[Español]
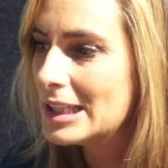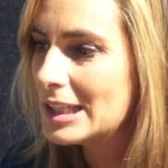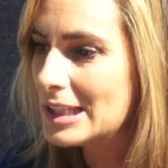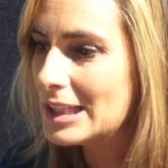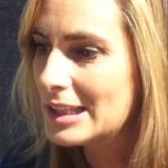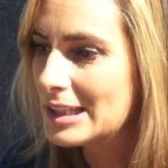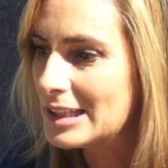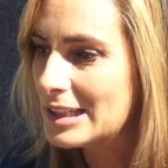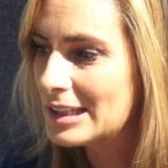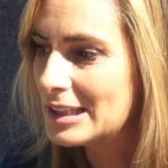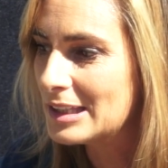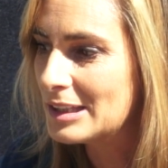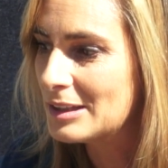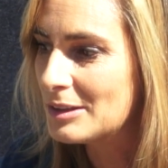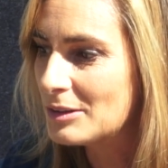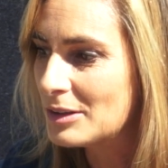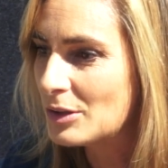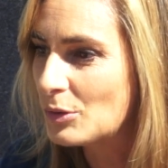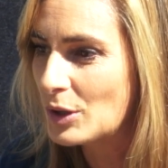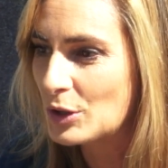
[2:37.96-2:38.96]

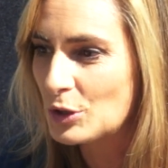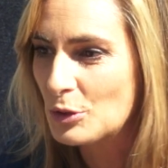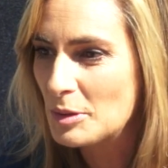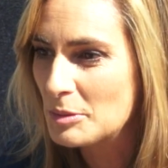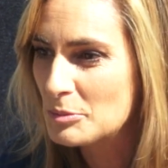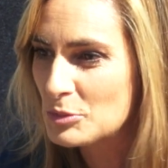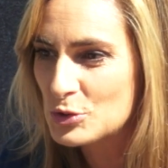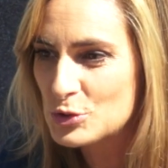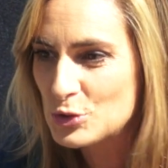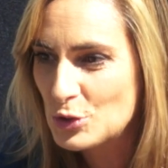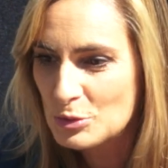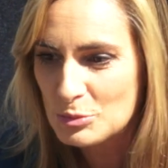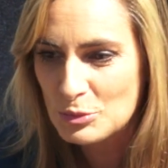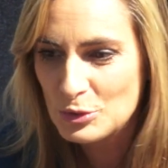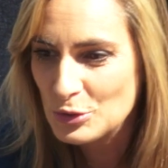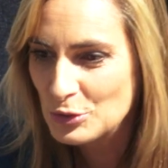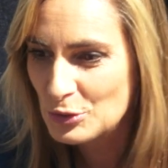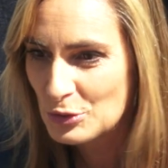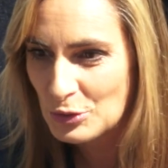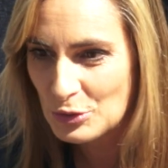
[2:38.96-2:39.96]
y cuando vemos
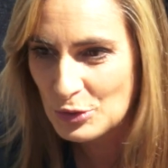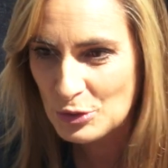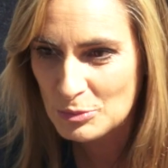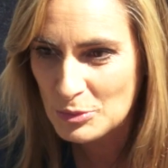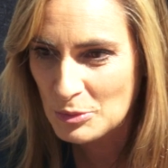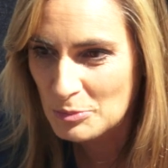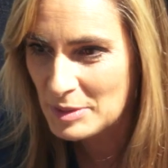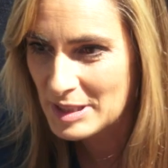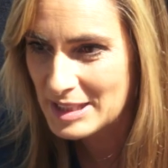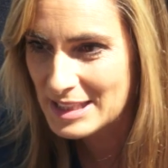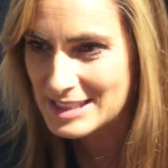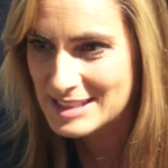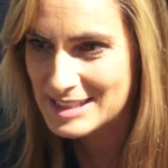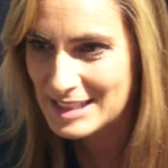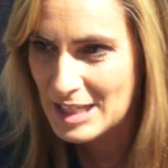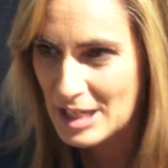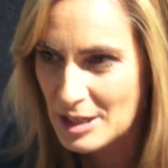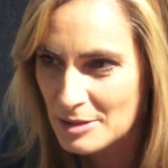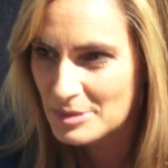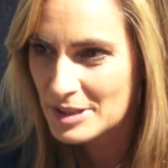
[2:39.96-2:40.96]
cómo, empieza a
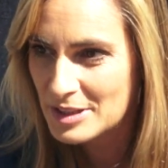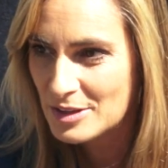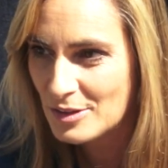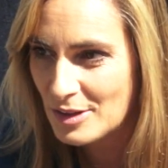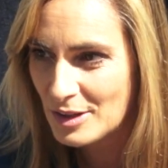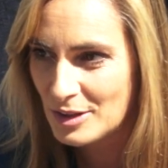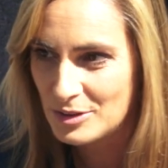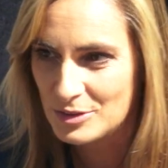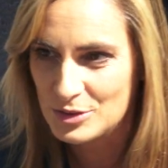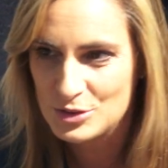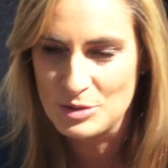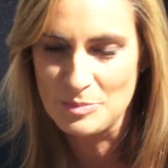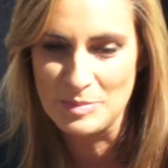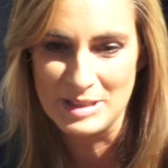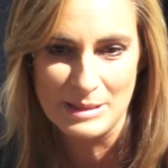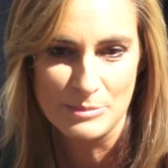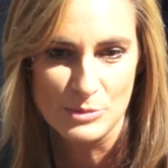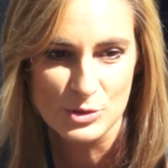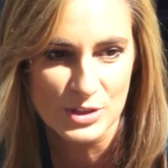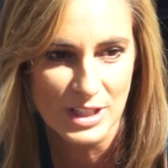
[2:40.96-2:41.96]
salir el vídeo, nos
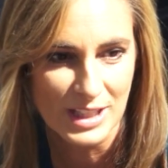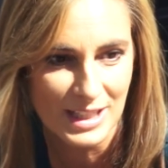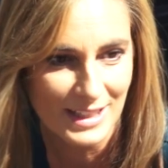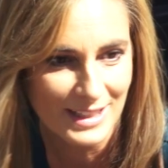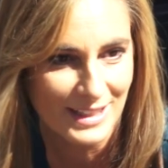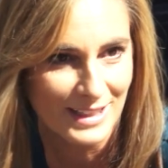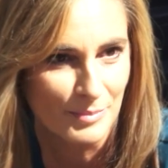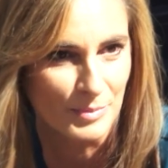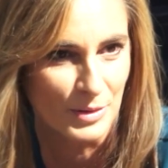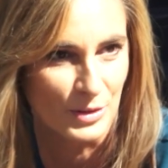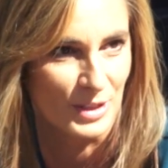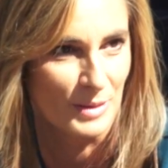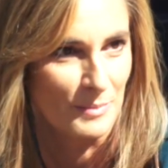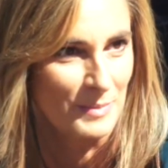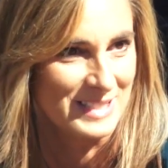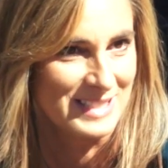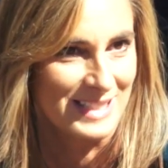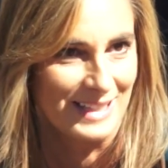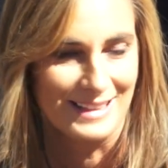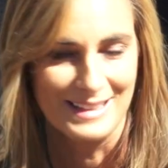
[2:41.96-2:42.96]
empezamos a reír, pero ¿qué
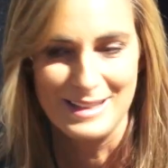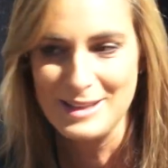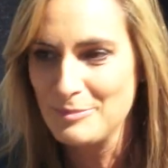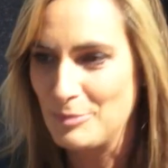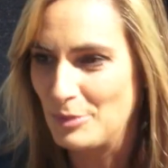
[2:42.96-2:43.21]
pasa aquí?